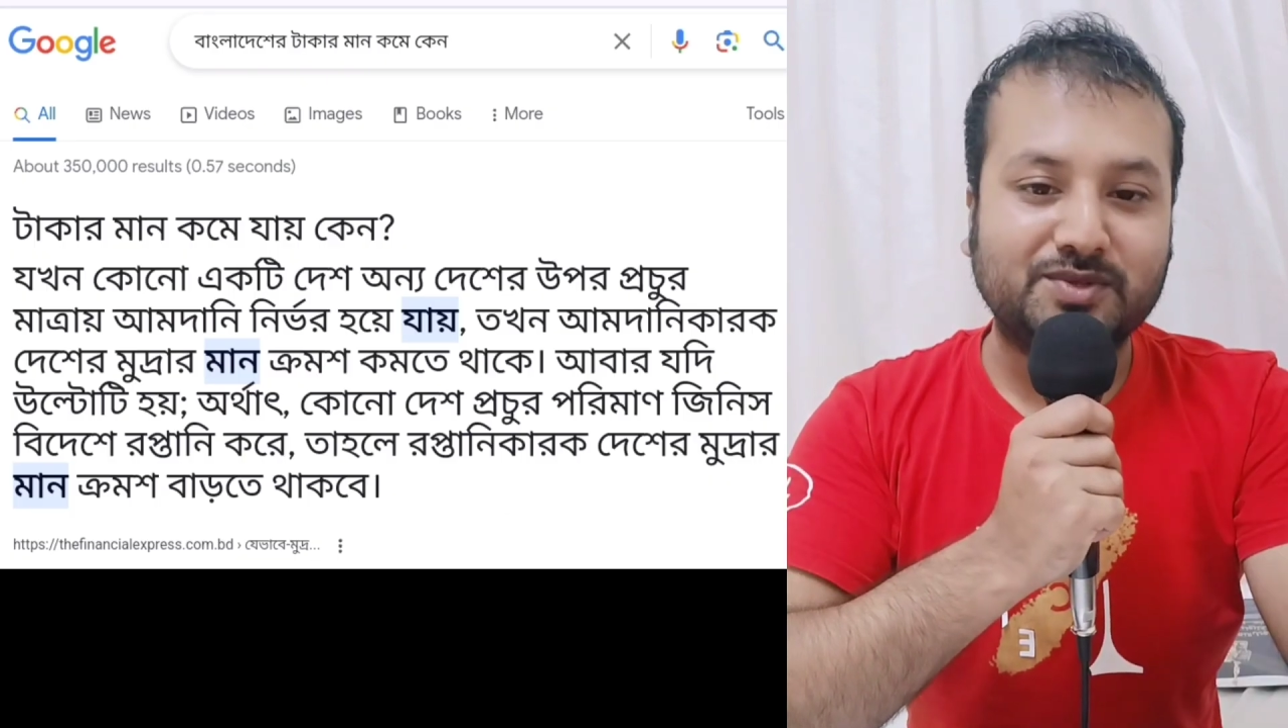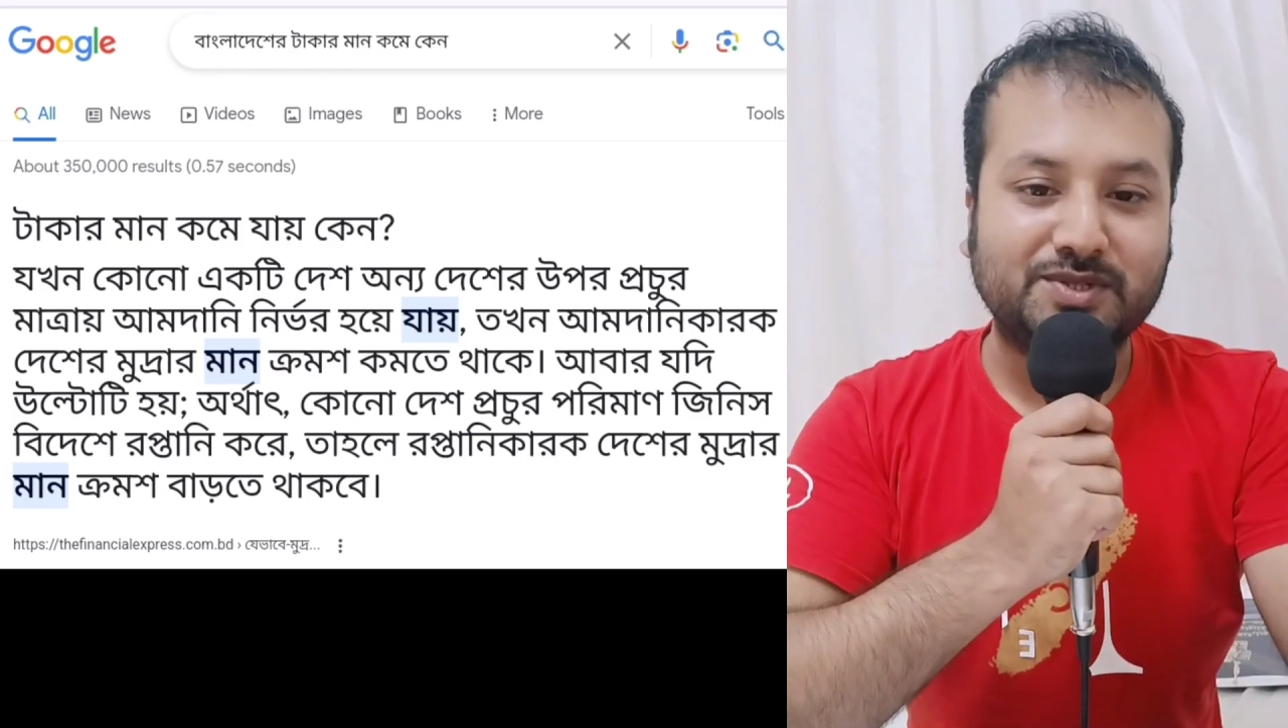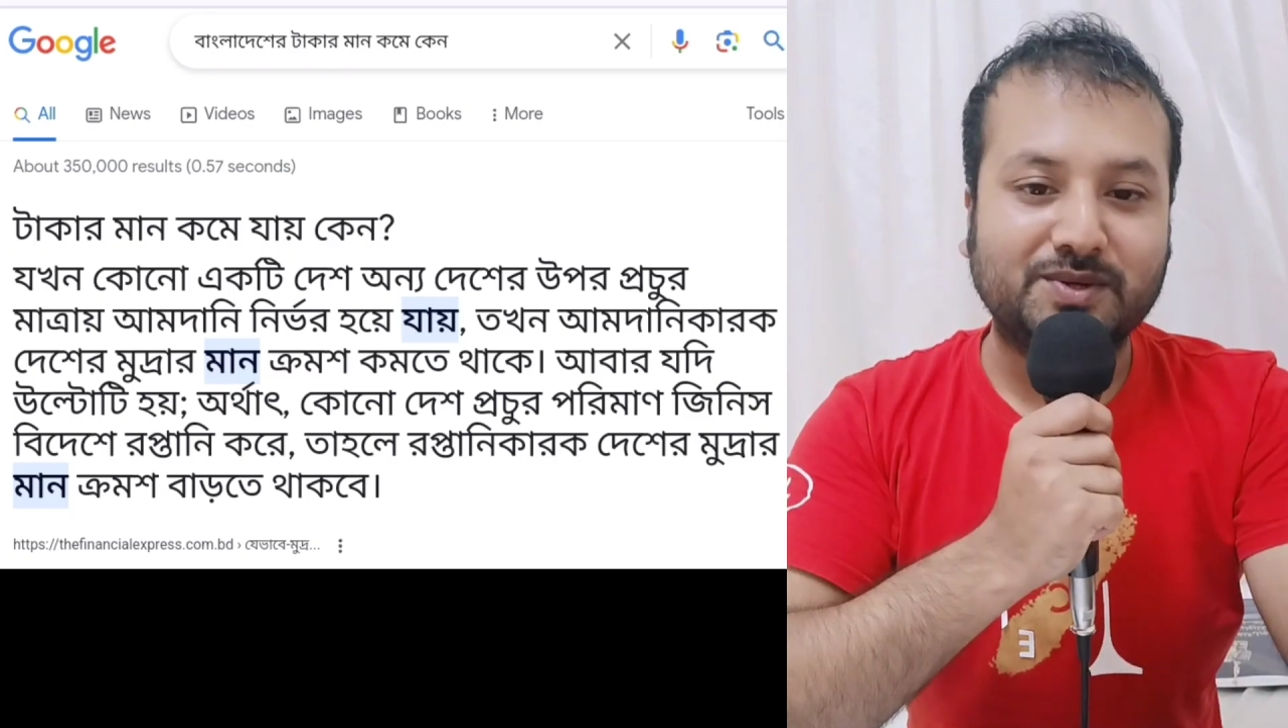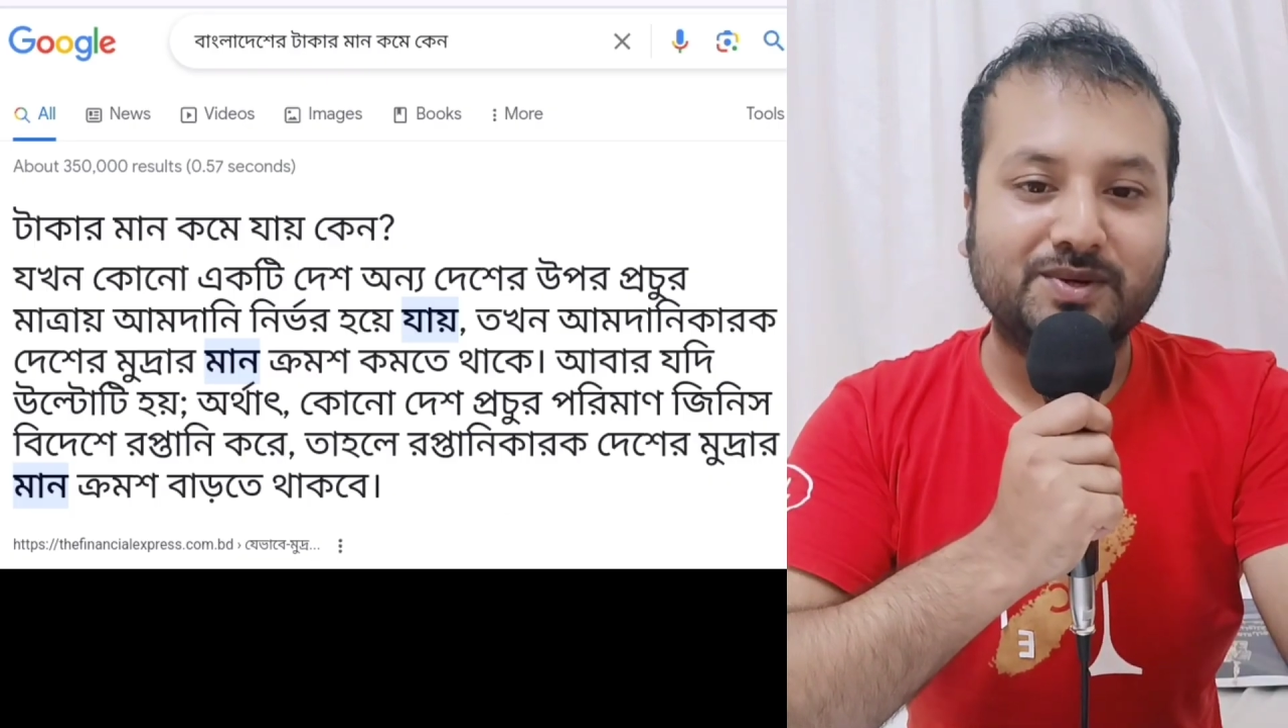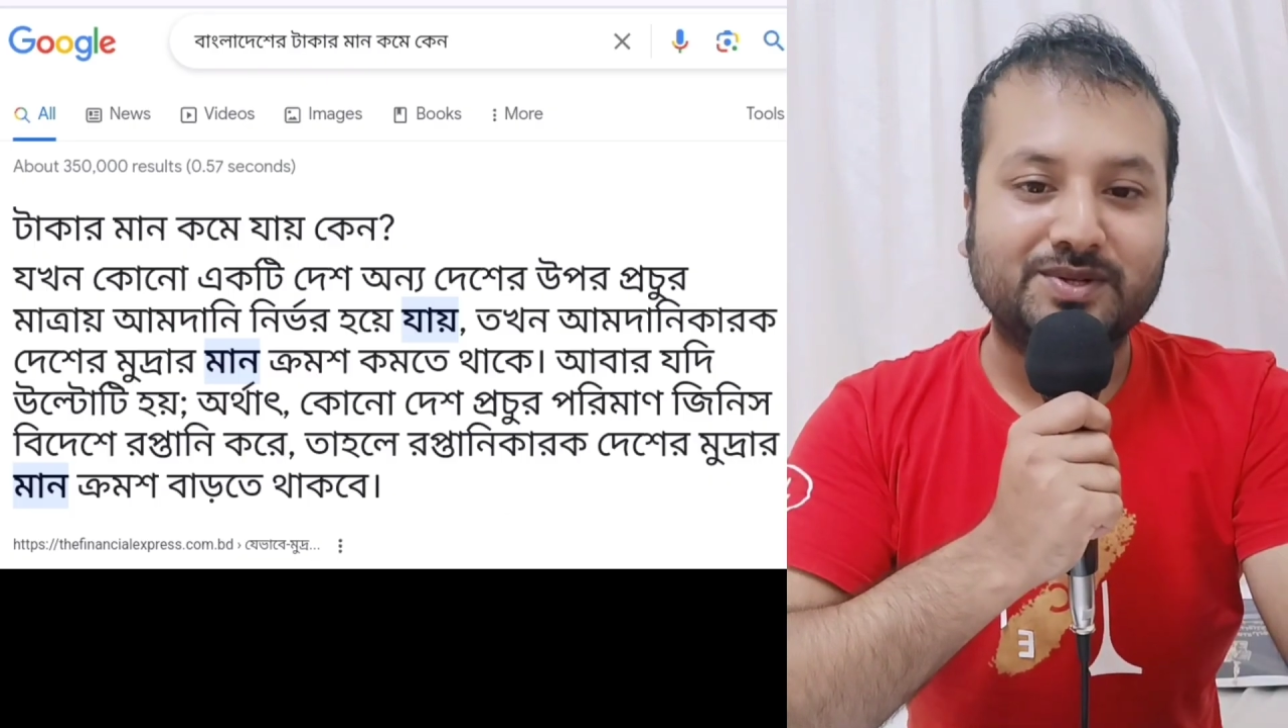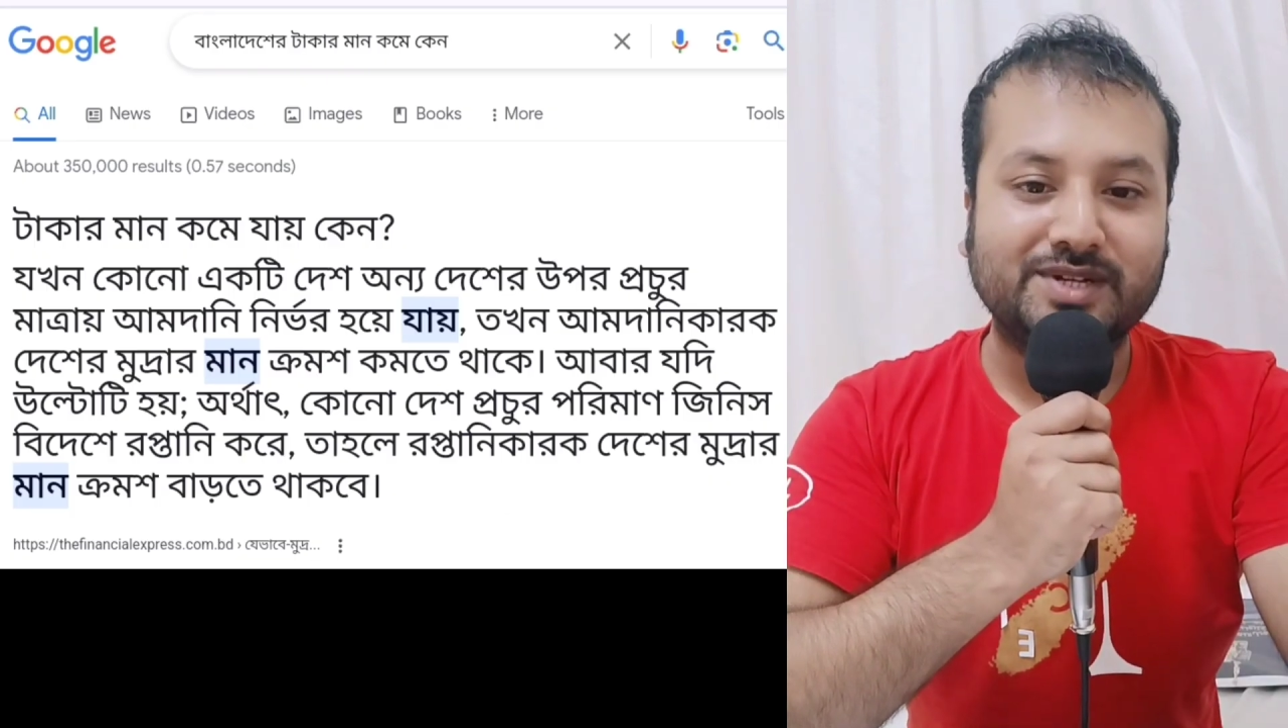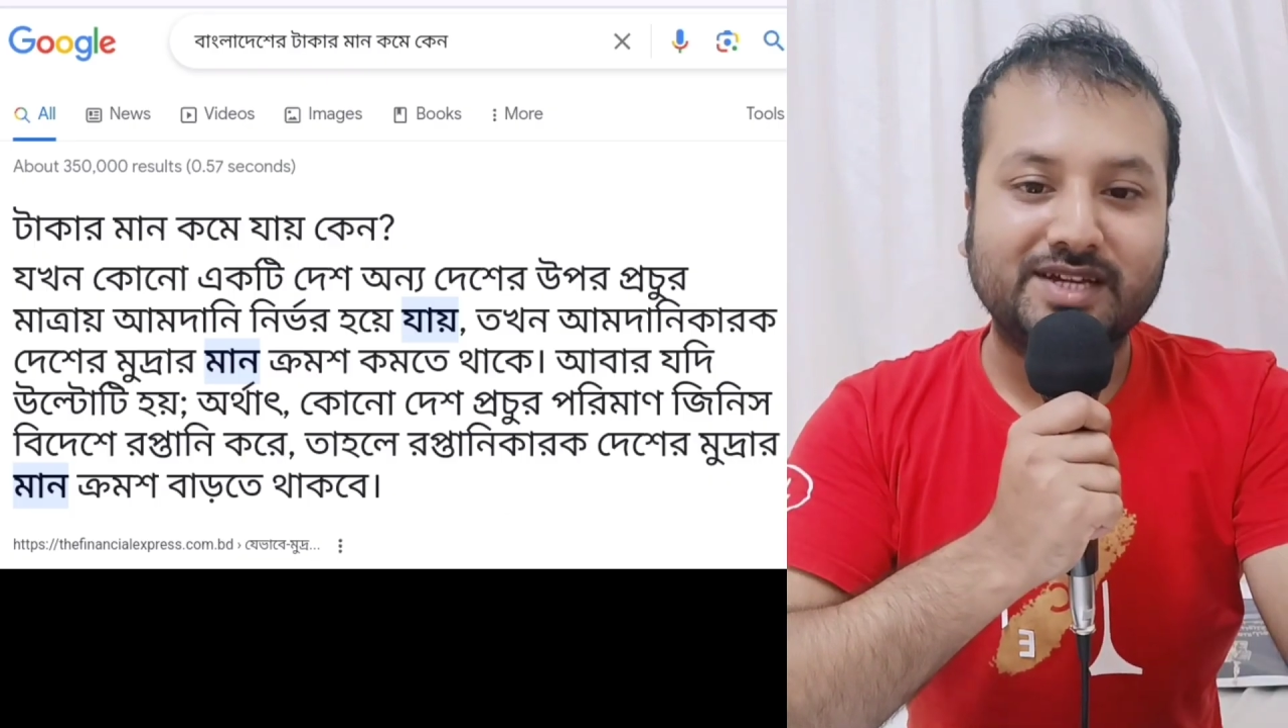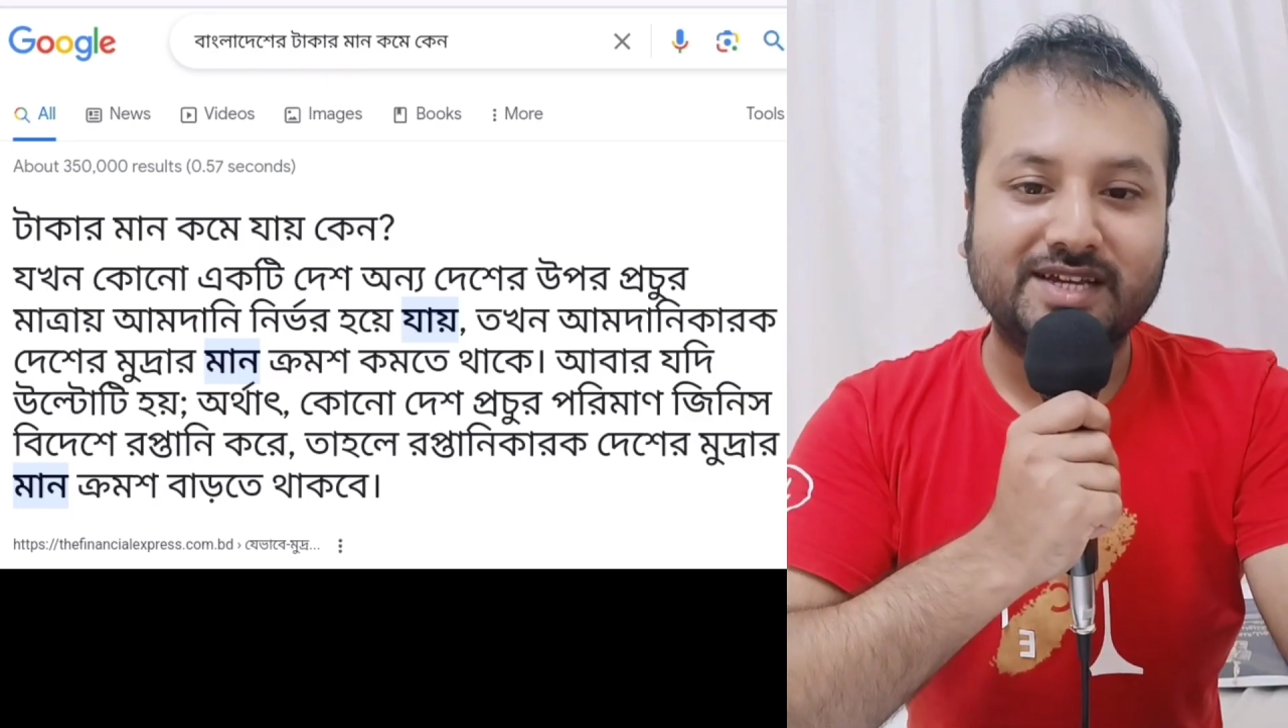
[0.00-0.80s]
খুশি হন